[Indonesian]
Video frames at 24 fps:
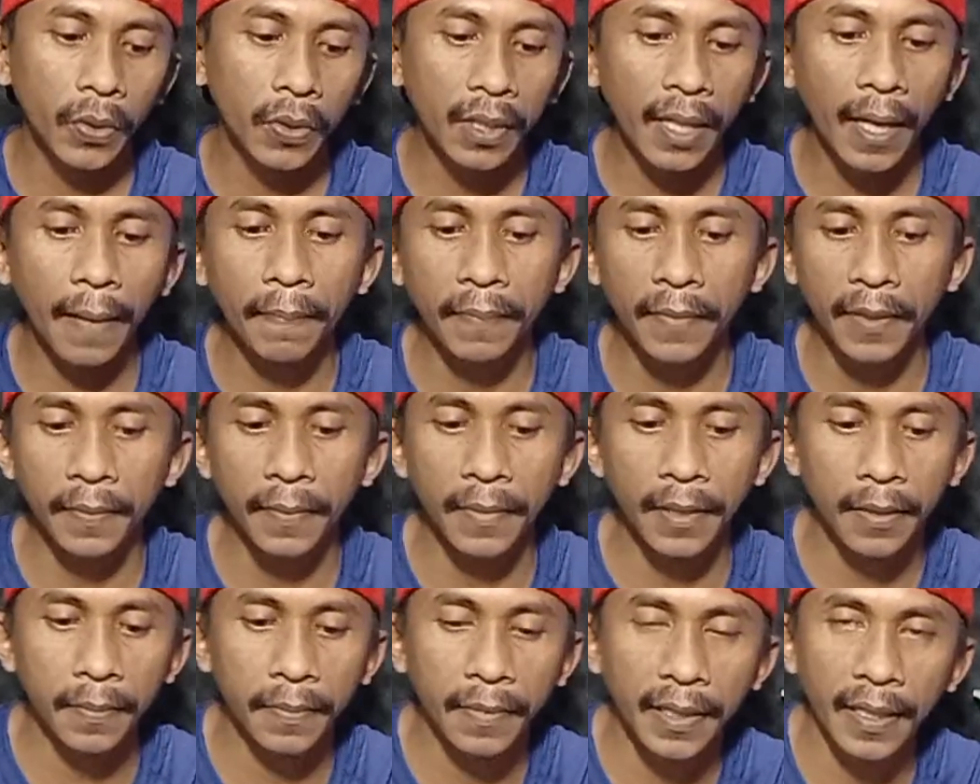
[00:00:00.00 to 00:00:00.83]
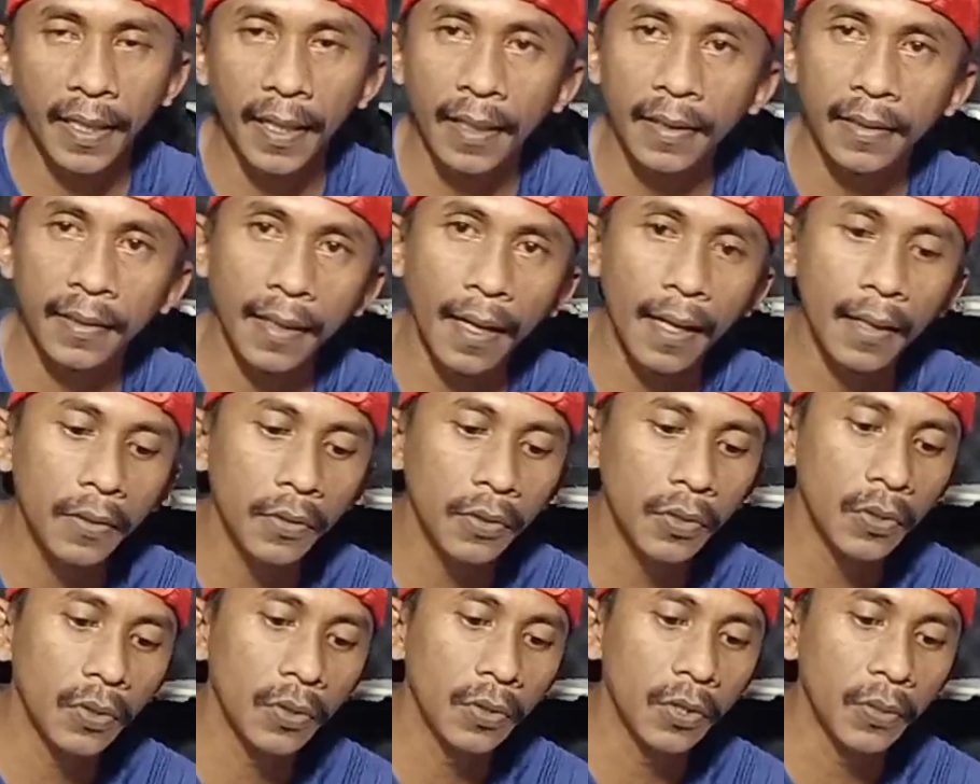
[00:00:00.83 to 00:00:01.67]
gram teman-teman ya
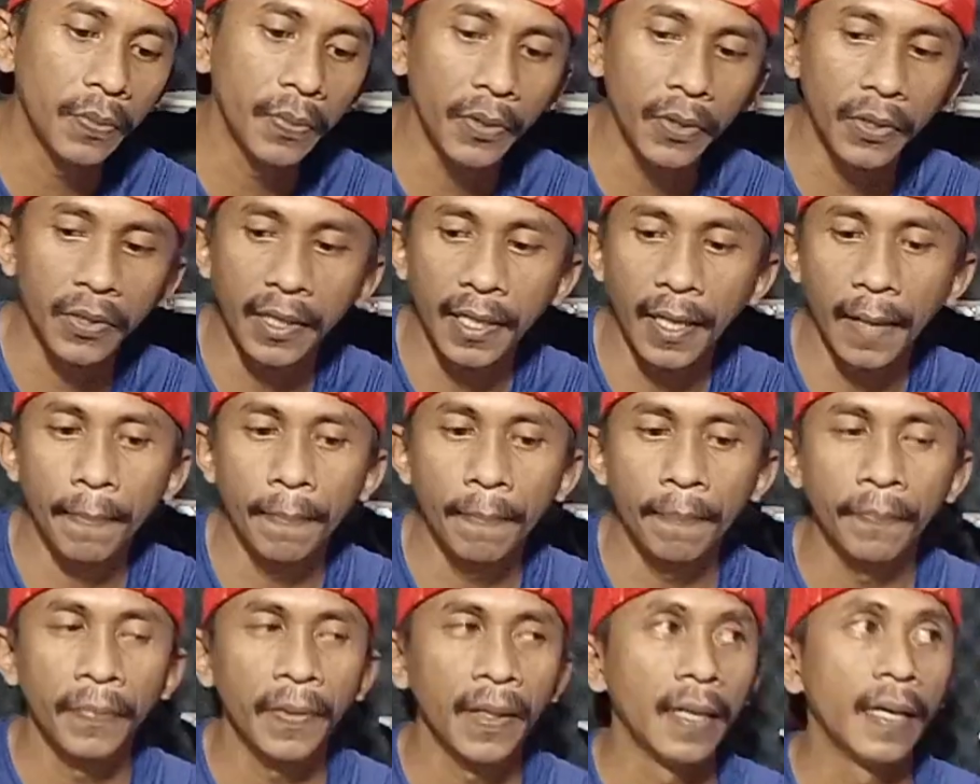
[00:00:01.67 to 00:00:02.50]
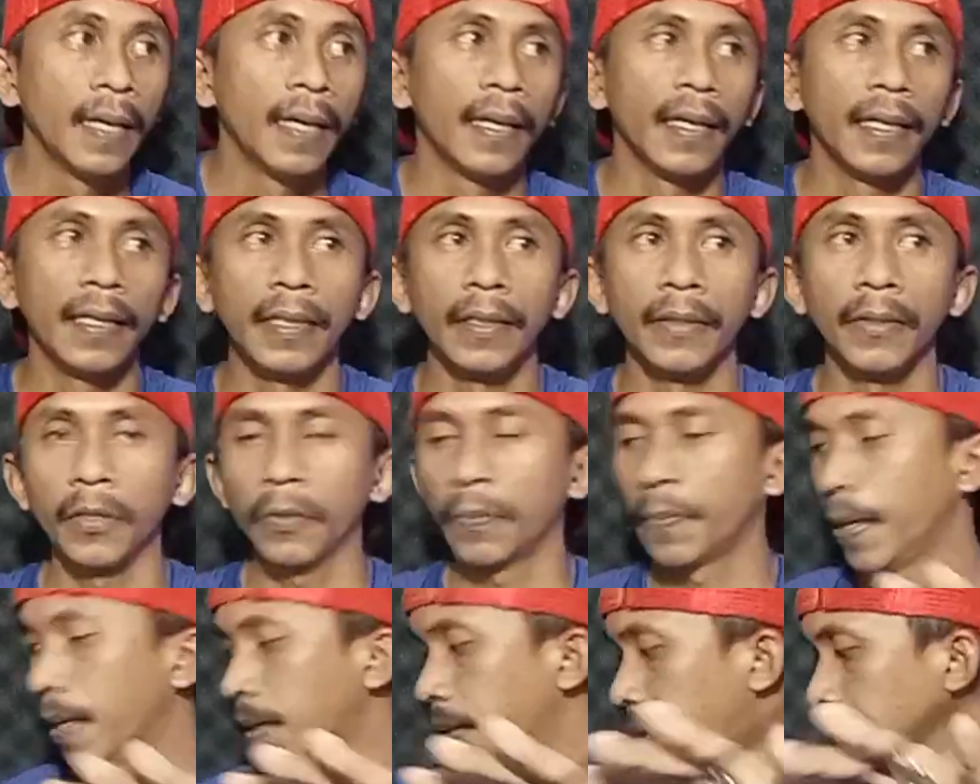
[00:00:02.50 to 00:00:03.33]
170 gram ini
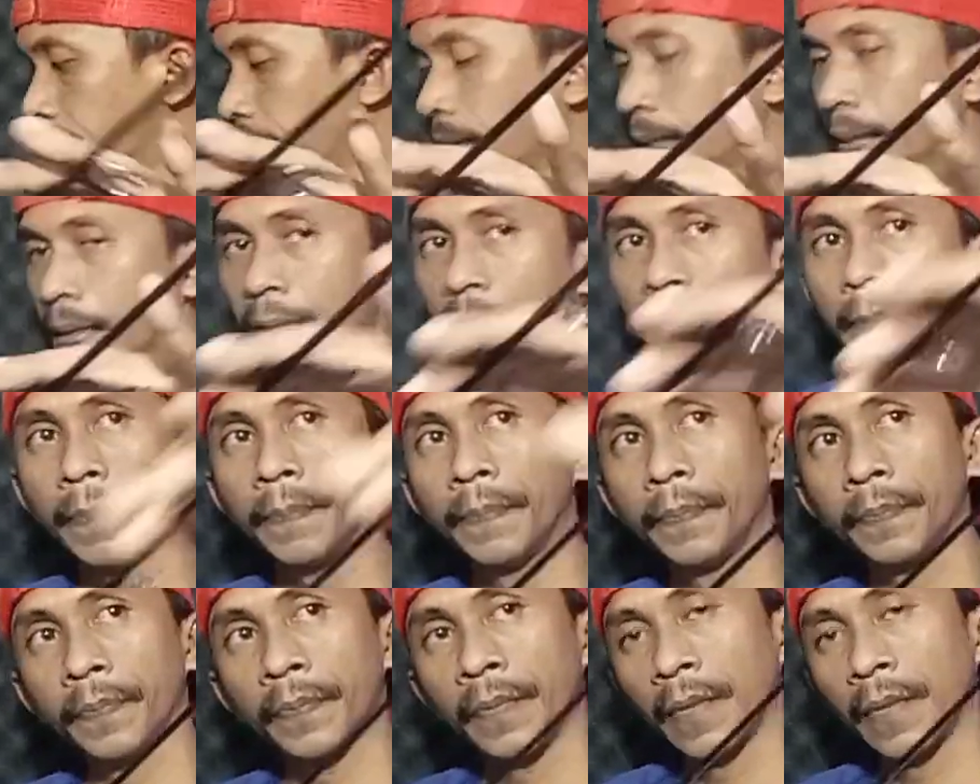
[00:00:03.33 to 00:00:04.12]
untuk bendingannya